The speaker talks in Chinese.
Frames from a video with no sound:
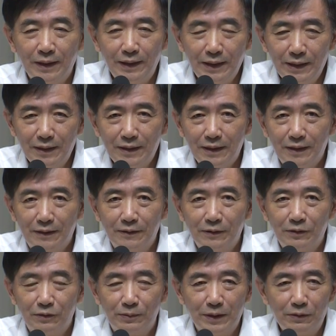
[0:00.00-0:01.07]
第二个，
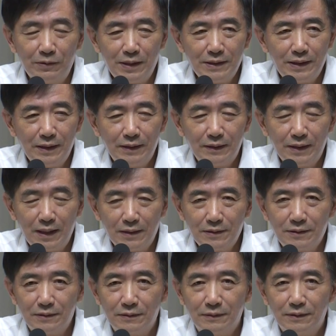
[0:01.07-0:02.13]
我们发现当
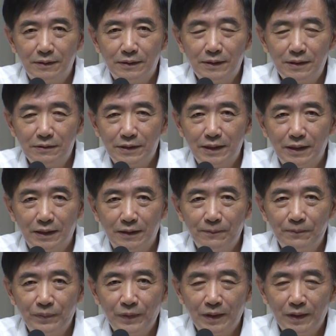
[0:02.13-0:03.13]
时造成